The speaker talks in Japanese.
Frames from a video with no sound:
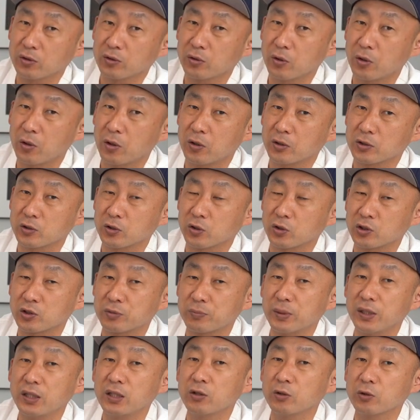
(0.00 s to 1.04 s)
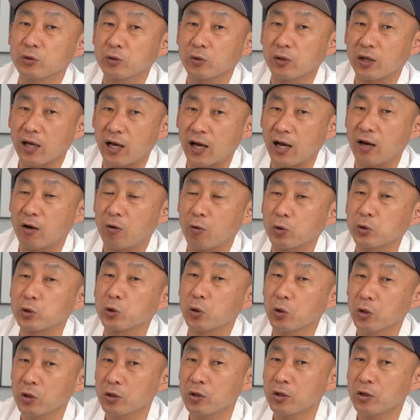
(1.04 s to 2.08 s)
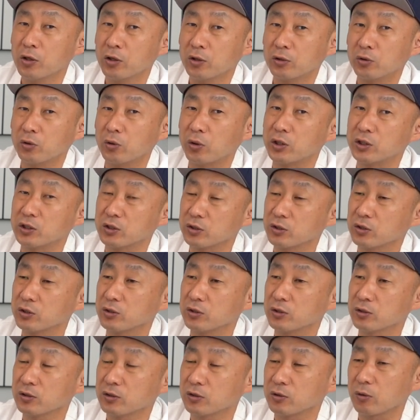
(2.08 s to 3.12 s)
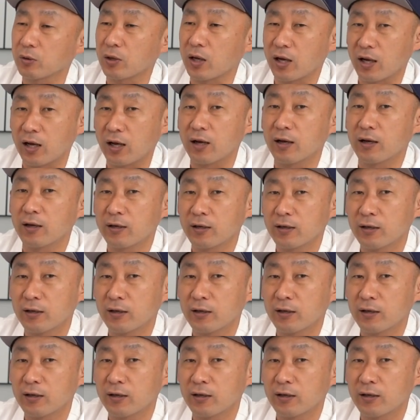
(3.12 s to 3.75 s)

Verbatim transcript: のそのスピードとか音ノイズとか